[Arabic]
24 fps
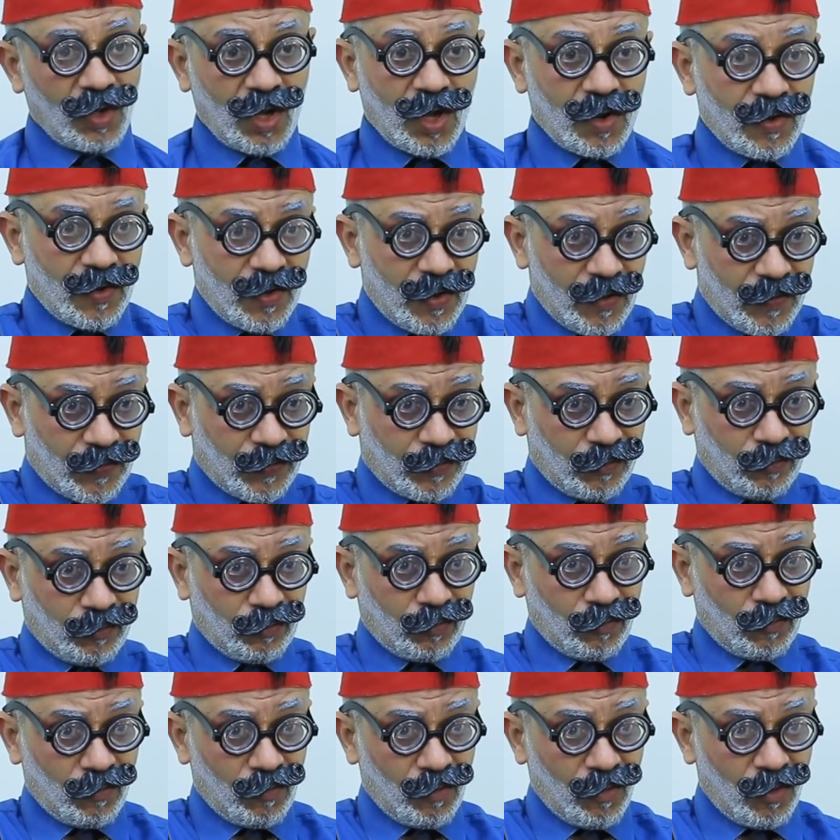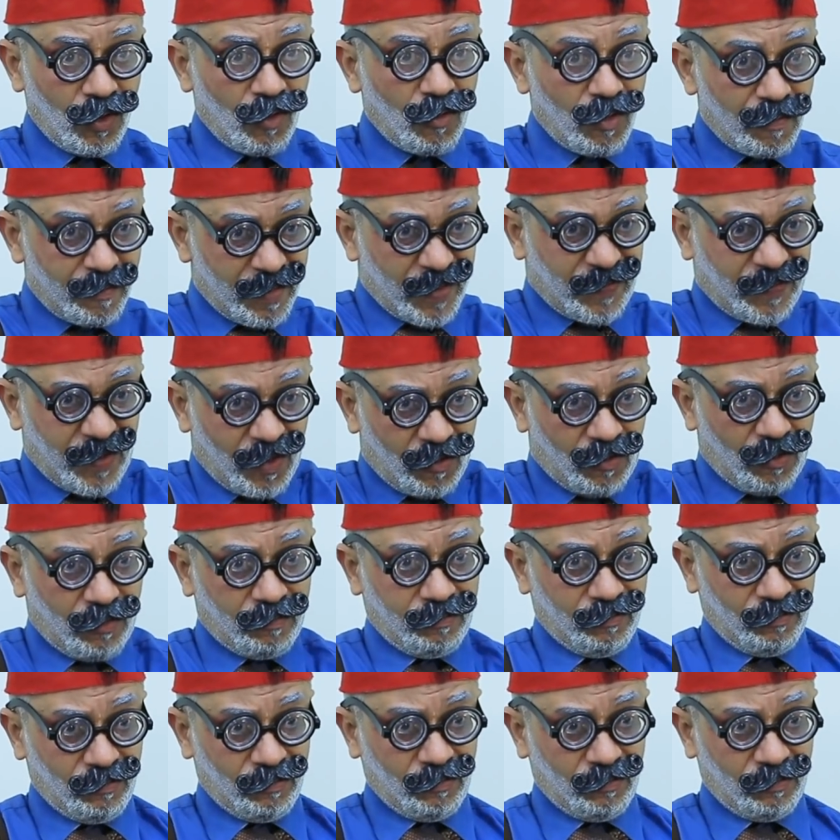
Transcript: يعني ايه يسقطوا؟ هو بمزاجهم؟